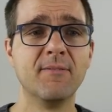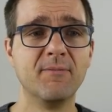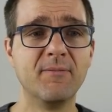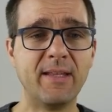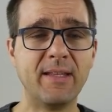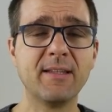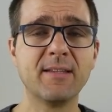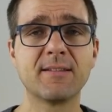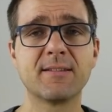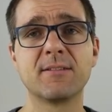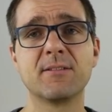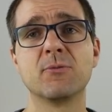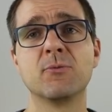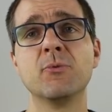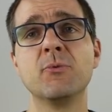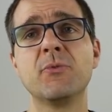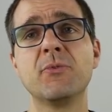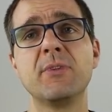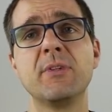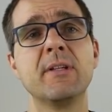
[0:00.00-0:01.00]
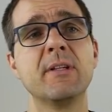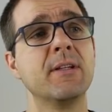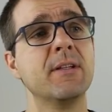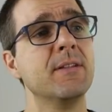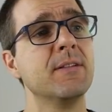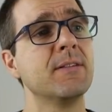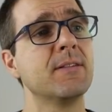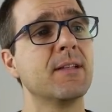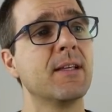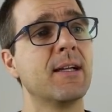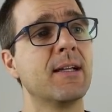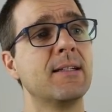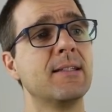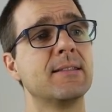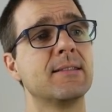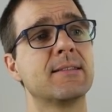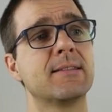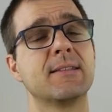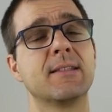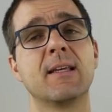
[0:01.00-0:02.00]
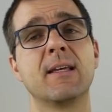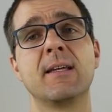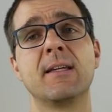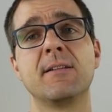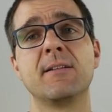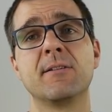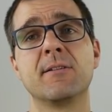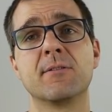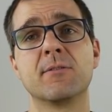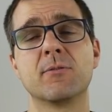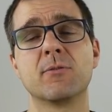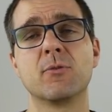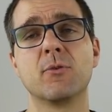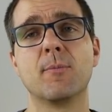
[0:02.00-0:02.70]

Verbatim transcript: Wenn das günstiger ist als eine